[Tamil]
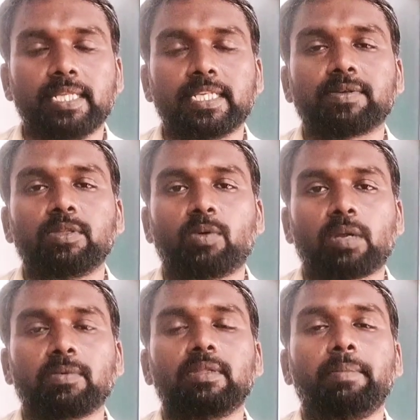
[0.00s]
செல்சியஸ் வந்து
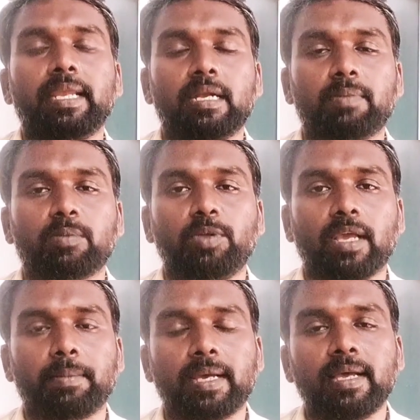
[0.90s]
உடம்பு வந்து மெயின்டைன் பண்ண
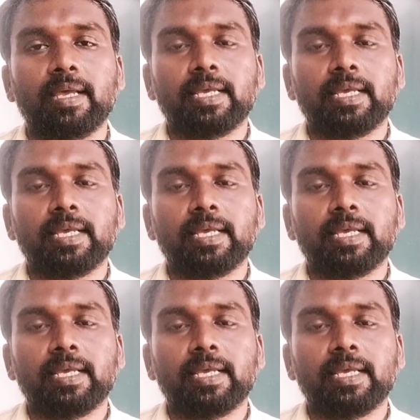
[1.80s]
முடியாமல்